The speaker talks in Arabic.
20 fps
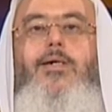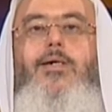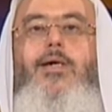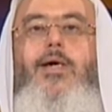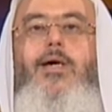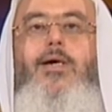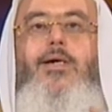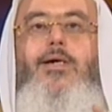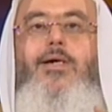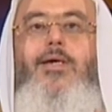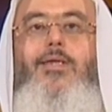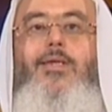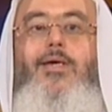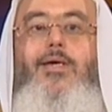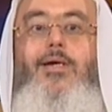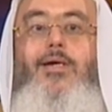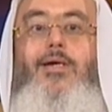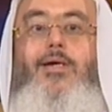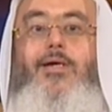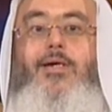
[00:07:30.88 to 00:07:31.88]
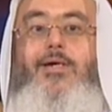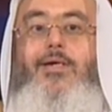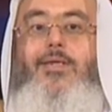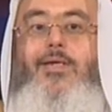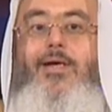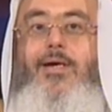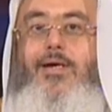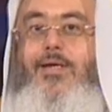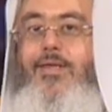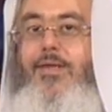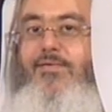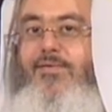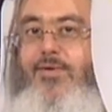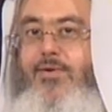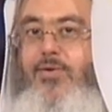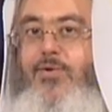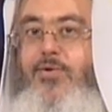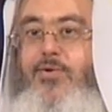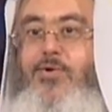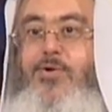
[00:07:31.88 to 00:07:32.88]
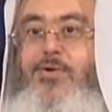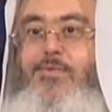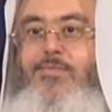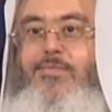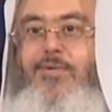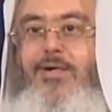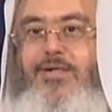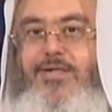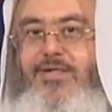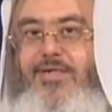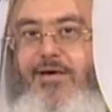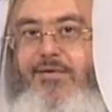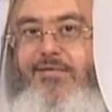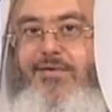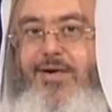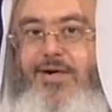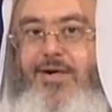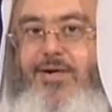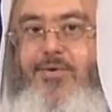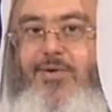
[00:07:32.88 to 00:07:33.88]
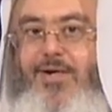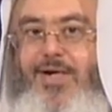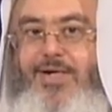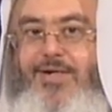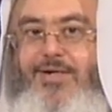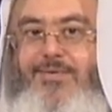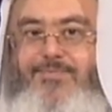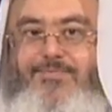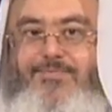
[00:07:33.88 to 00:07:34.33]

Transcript: هكذا اذا اذا في ذنوب الاستغفار اولا